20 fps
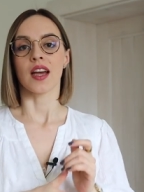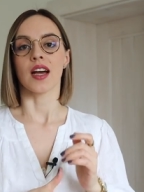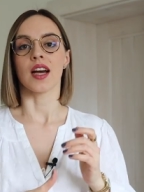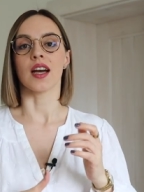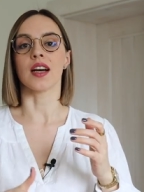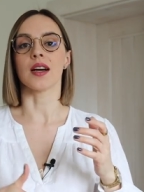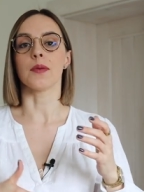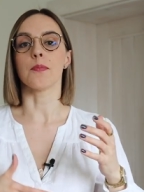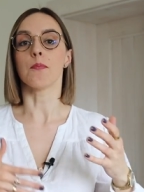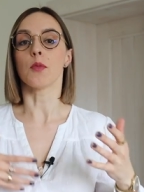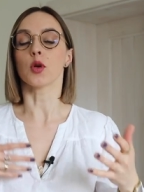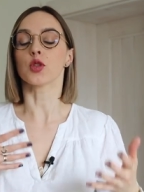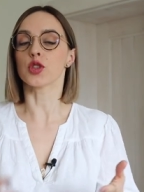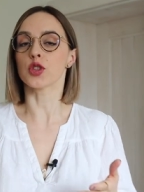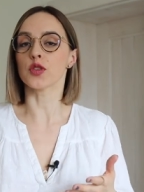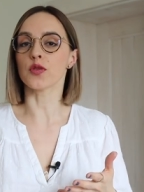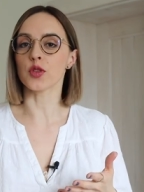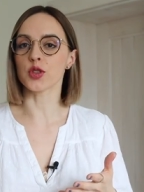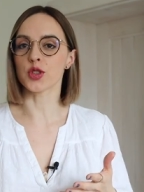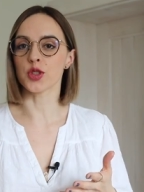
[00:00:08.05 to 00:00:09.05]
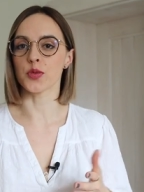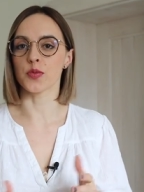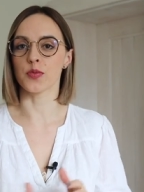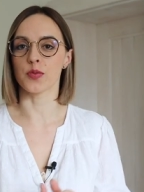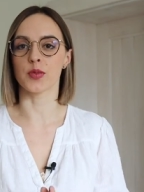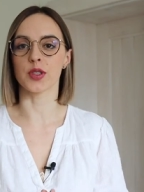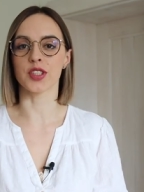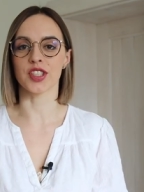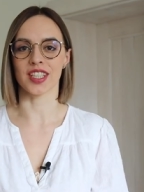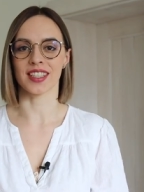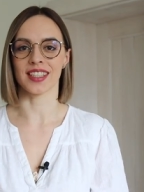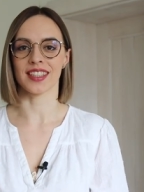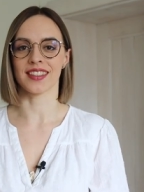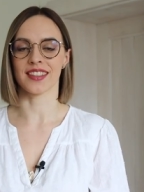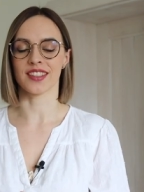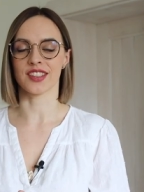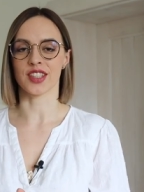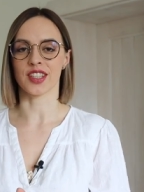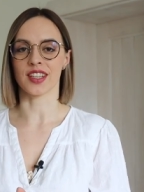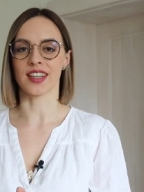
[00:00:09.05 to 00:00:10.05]
e, możliwości bycia na
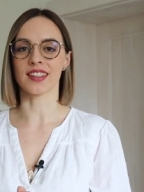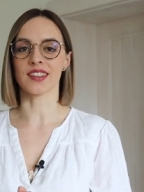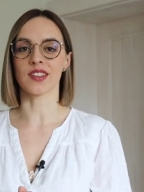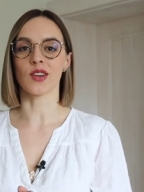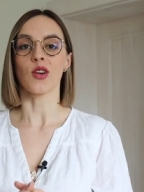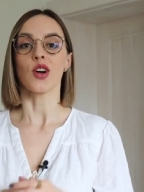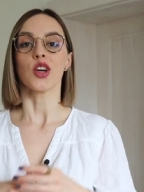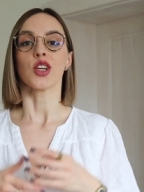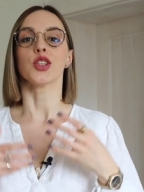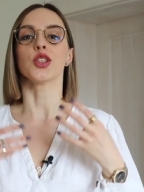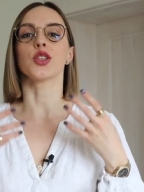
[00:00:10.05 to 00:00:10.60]
diecie keto